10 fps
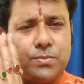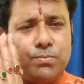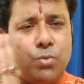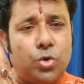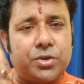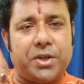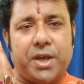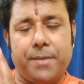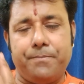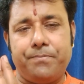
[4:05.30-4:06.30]
মুখটিকে
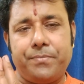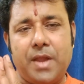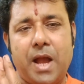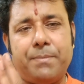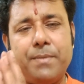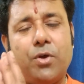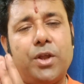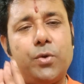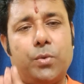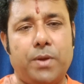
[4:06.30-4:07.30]
আপনি মনে
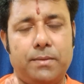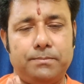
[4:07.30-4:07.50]
করবেন